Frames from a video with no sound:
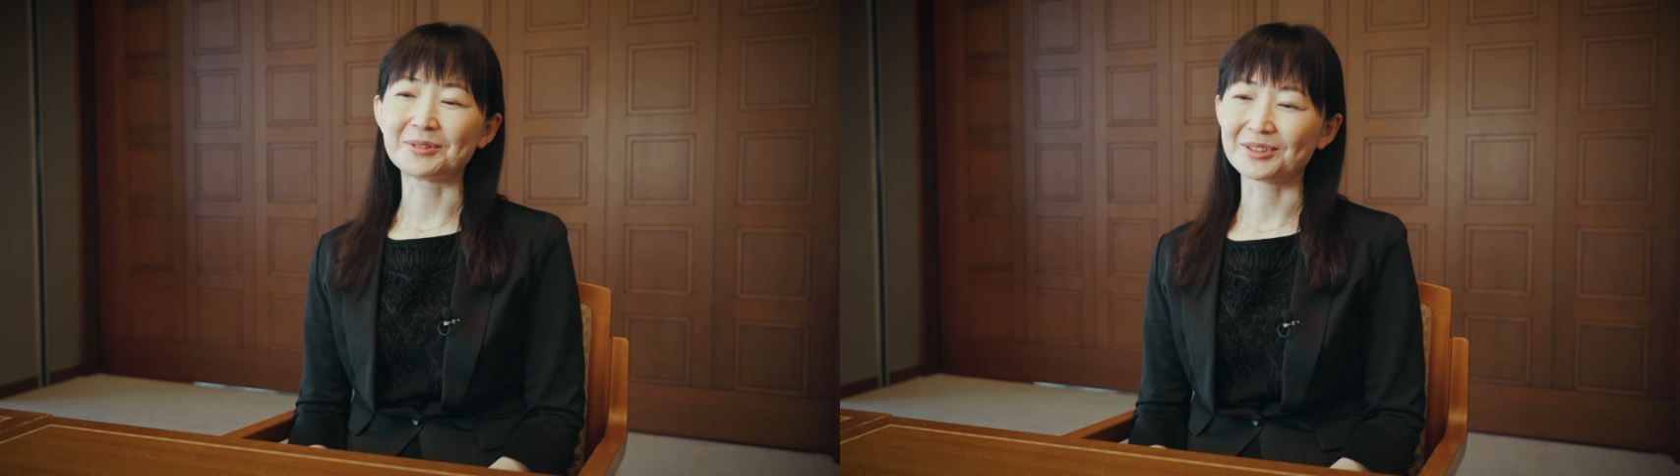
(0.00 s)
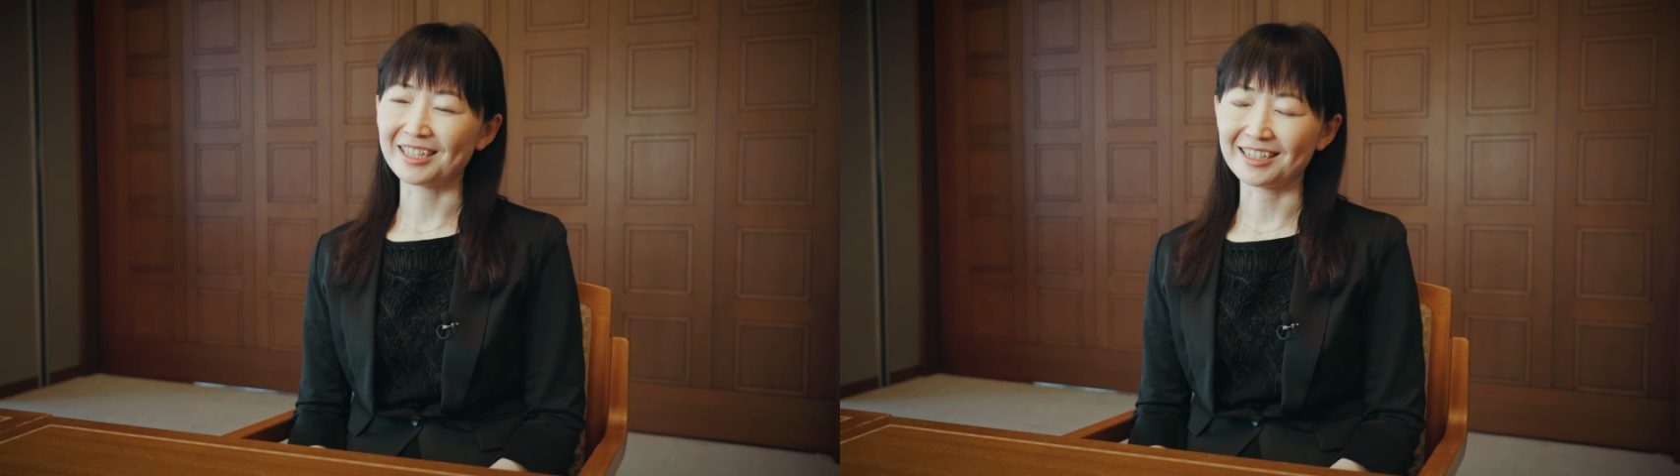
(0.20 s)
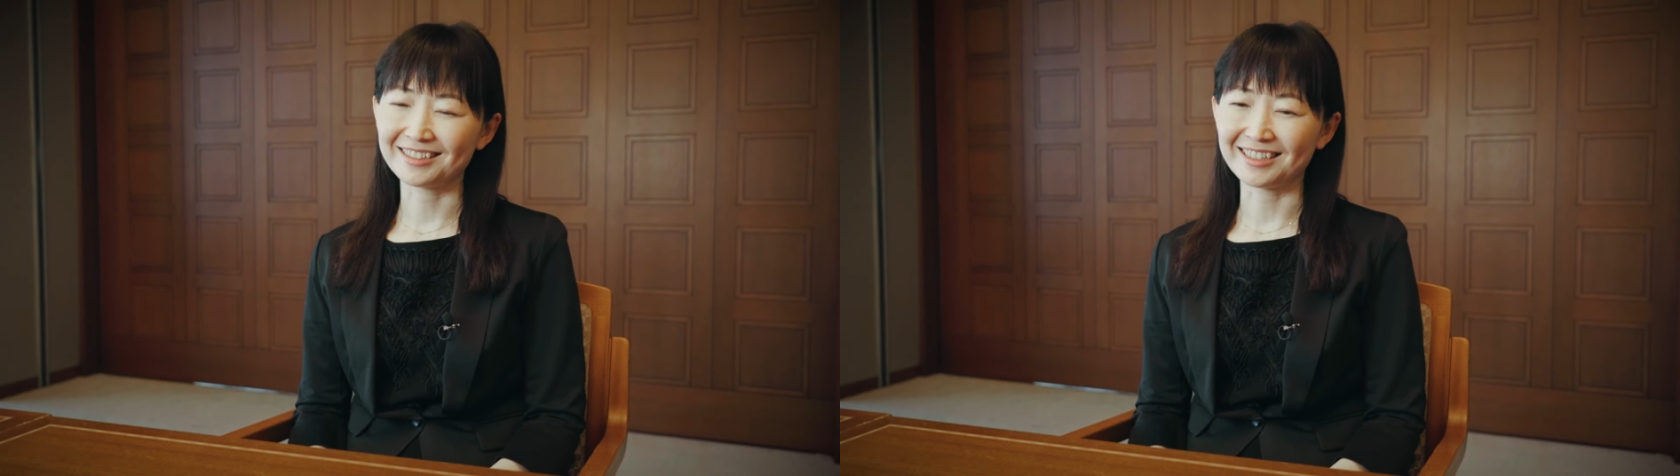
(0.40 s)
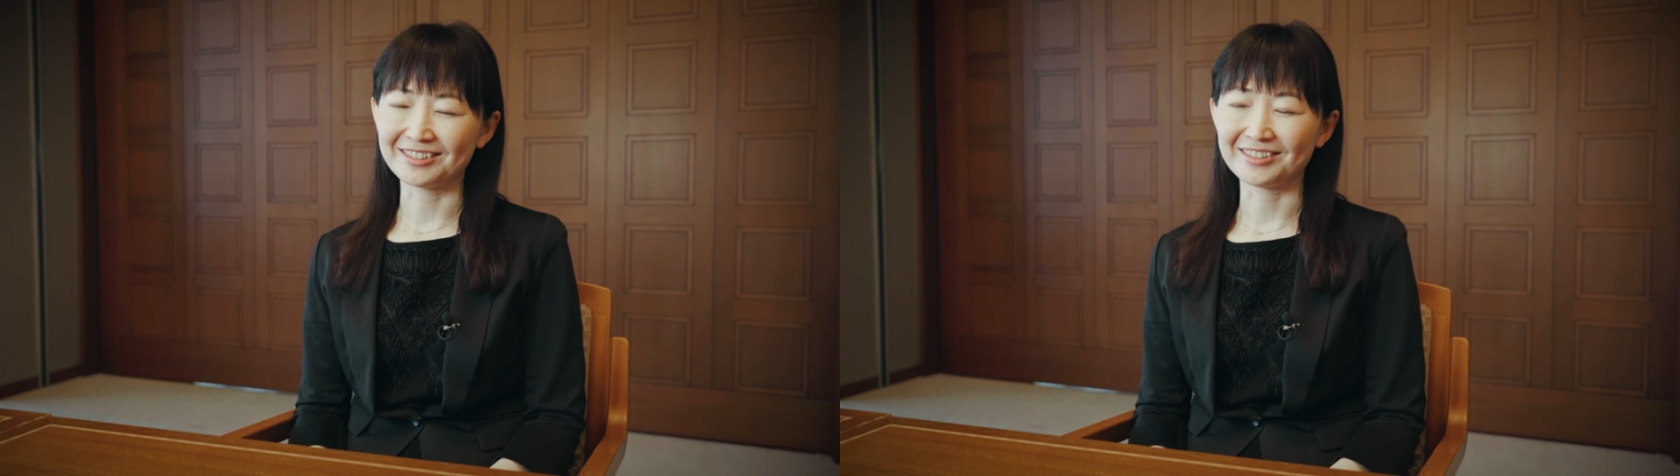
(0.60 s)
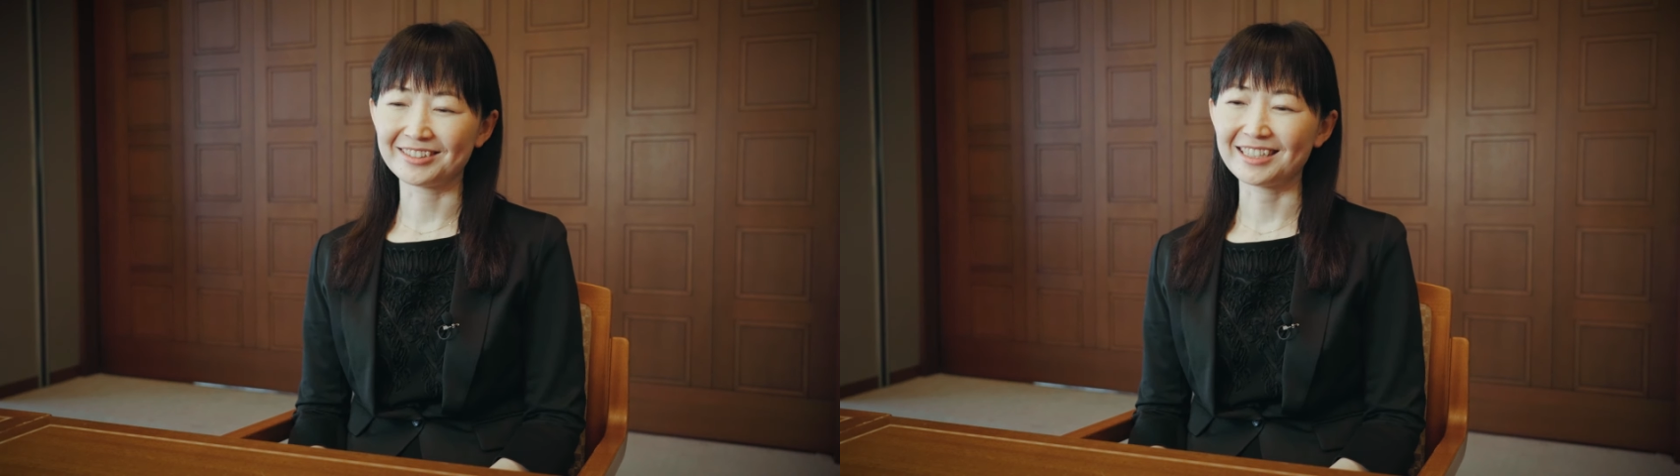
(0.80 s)
持ってらっしゃ
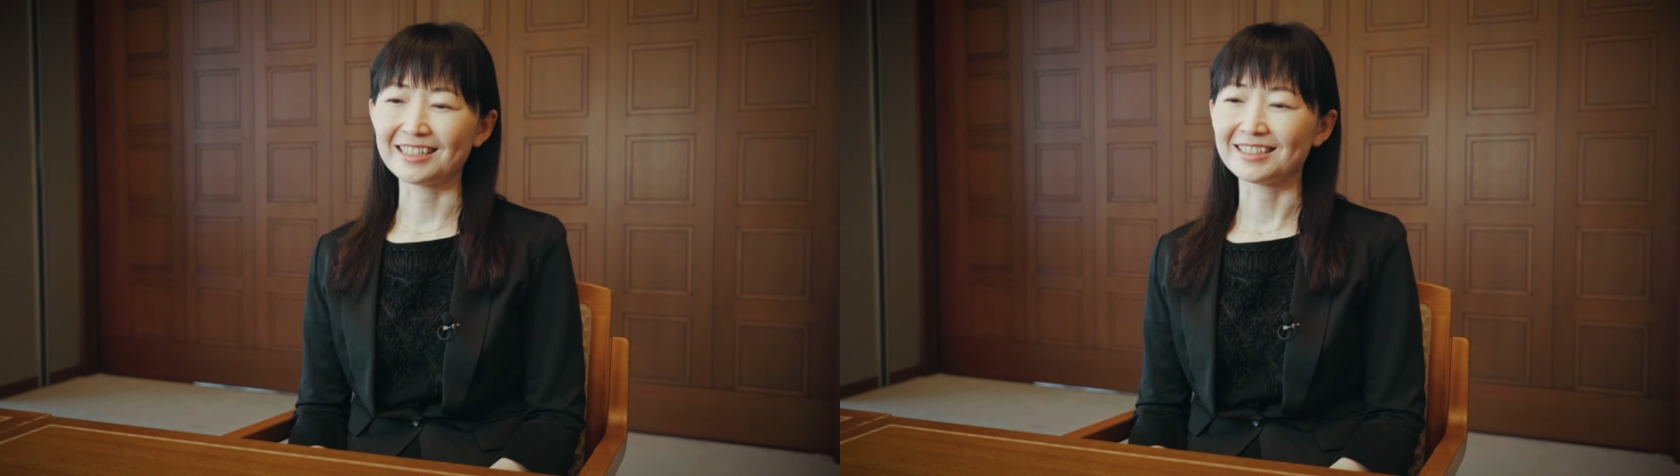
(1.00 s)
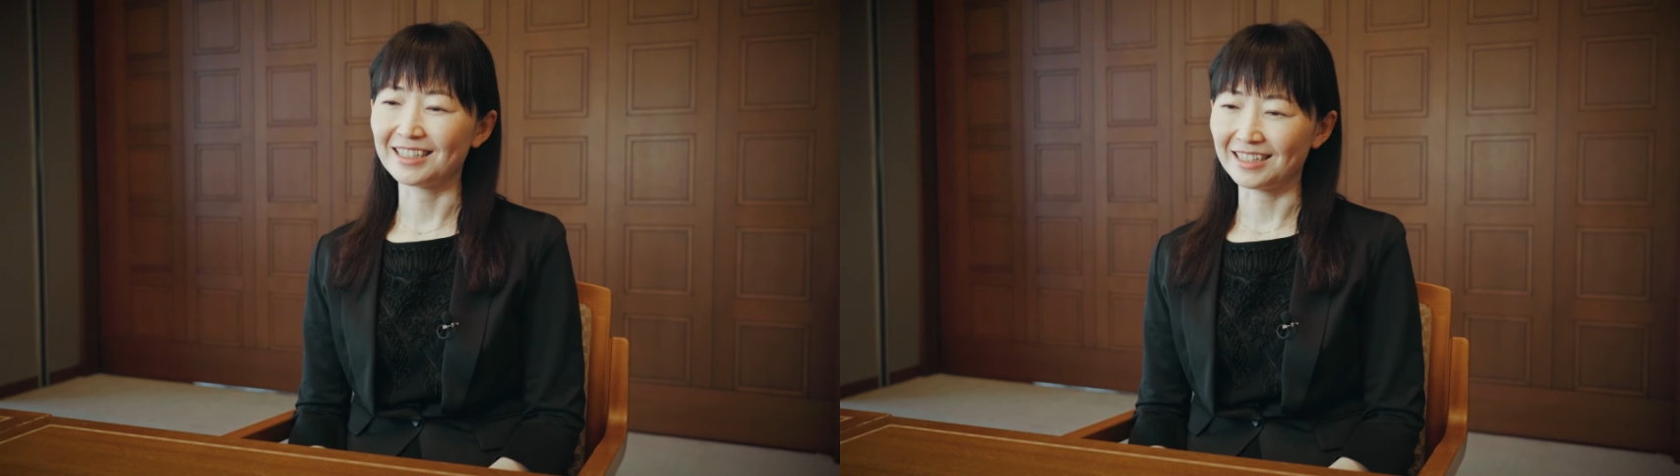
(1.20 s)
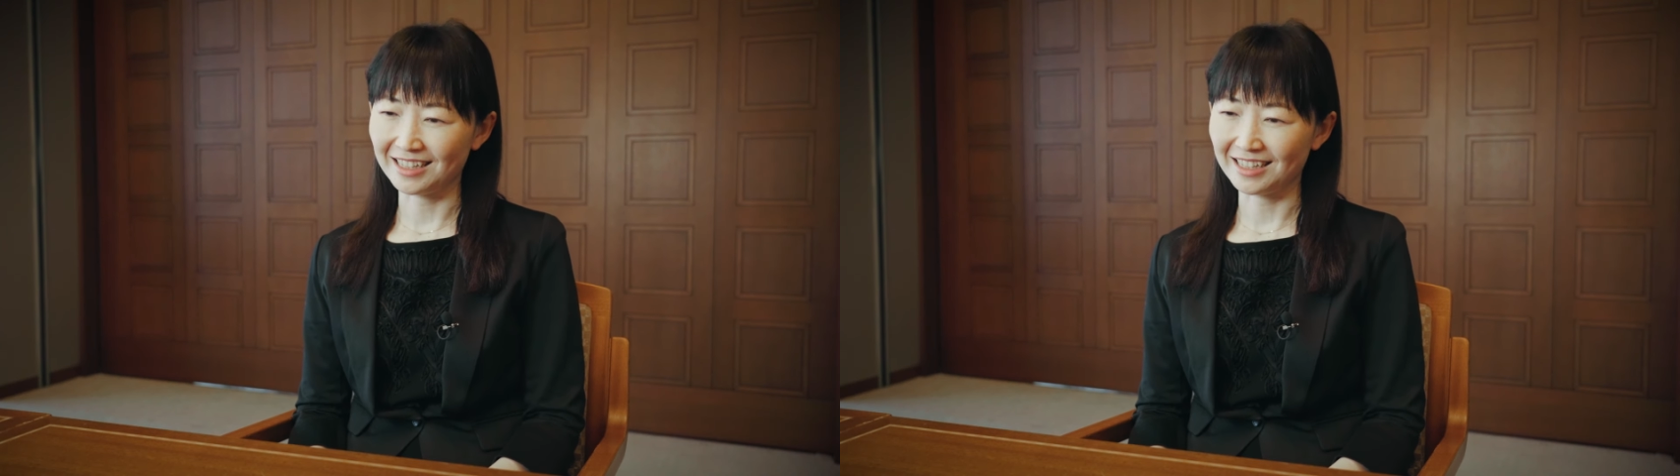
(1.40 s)
る先生